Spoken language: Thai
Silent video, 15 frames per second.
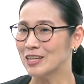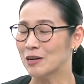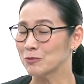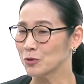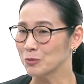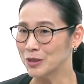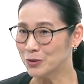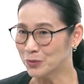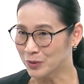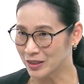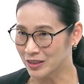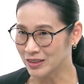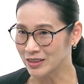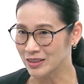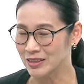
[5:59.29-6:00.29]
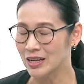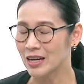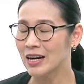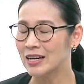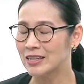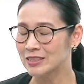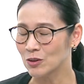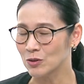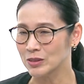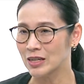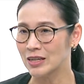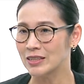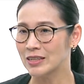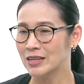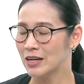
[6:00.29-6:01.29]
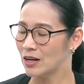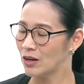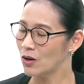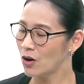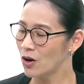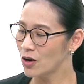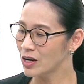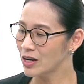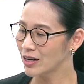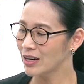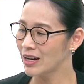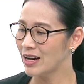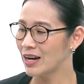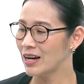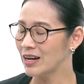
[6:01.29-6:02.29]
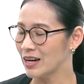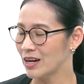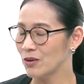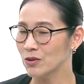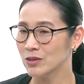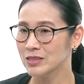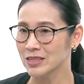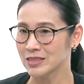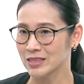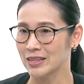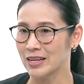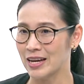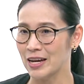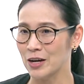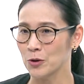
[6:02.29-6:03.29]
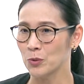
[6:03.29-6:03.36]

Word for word: ทำตัวไม่ถูกเลย อาคารสองชั้นเนี่ย ห้องข้างล่างเขาจัดแสดง